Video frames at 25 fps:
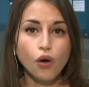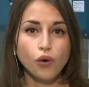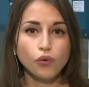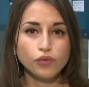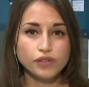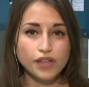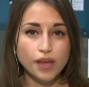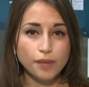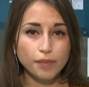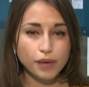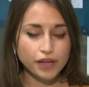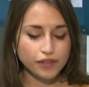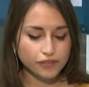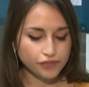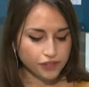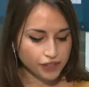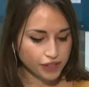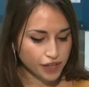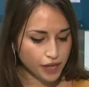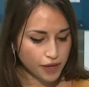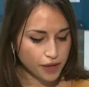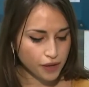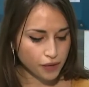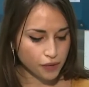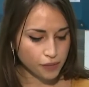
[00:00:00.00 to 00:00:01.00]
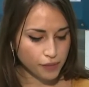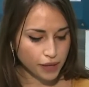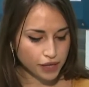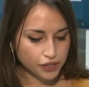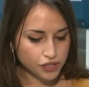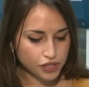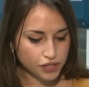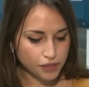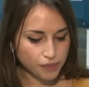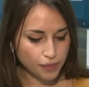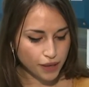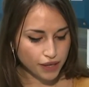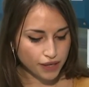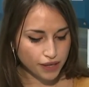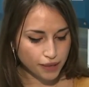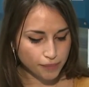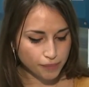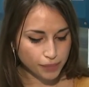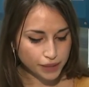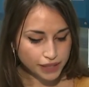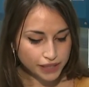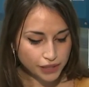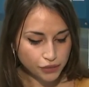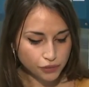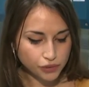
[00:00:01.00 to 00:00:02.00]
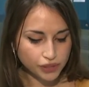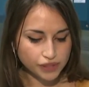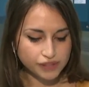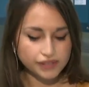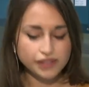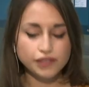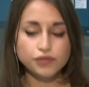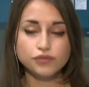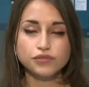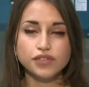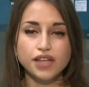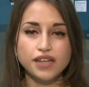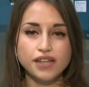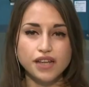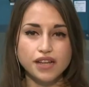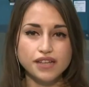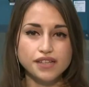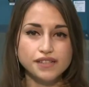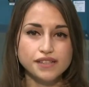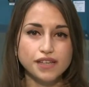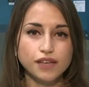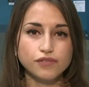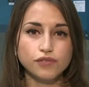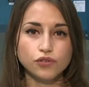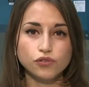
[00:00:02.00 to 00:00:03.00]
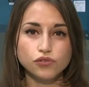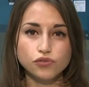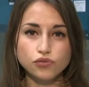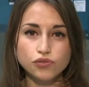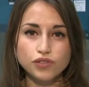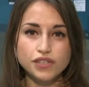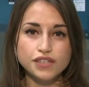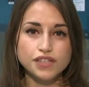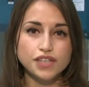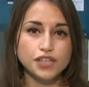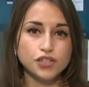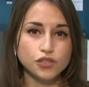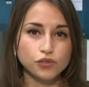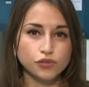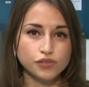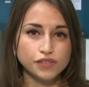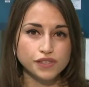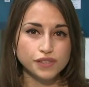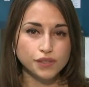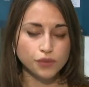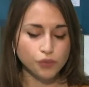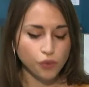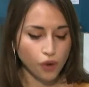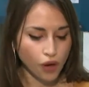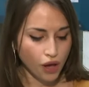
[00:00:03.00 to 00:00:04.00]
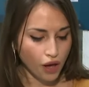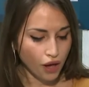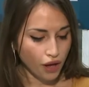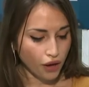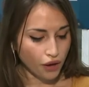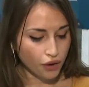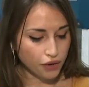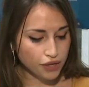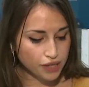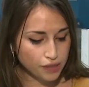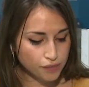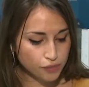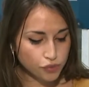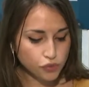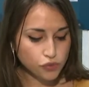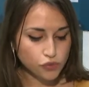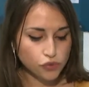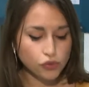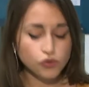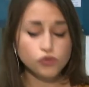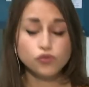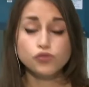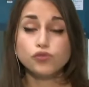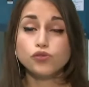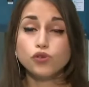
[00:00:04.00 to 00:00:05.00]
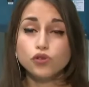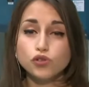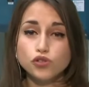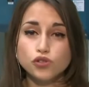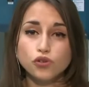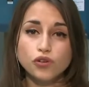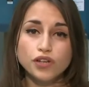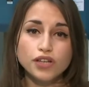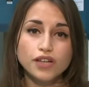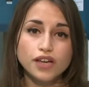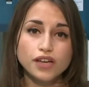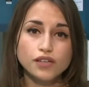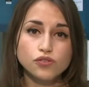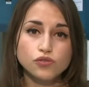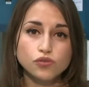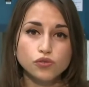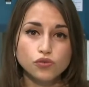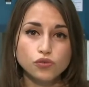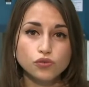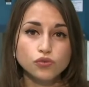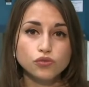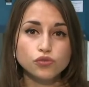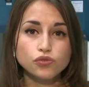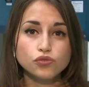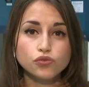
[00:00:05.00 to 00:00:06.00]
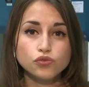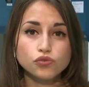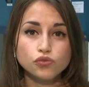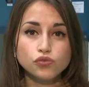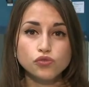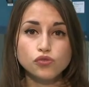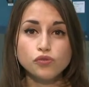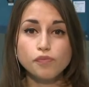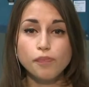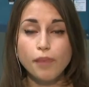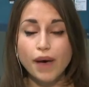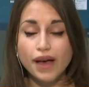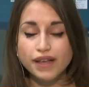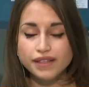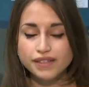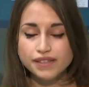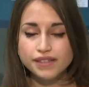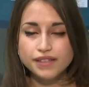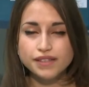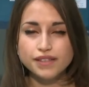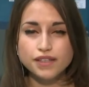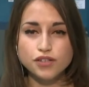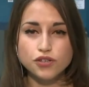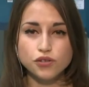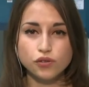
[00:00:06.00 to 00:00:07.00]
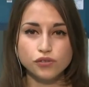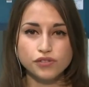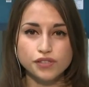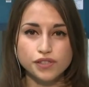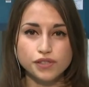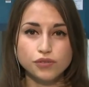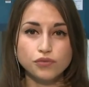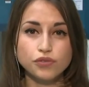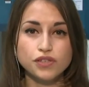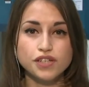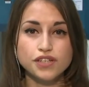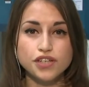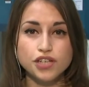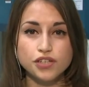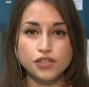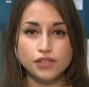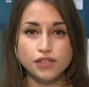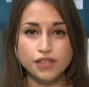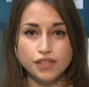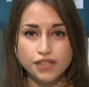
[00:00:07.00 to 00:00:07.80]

on a préféré marcher par la priorité, on analyse avant tout les échantillons les plus urgents il reste donc toute une partie d'échantillons, les,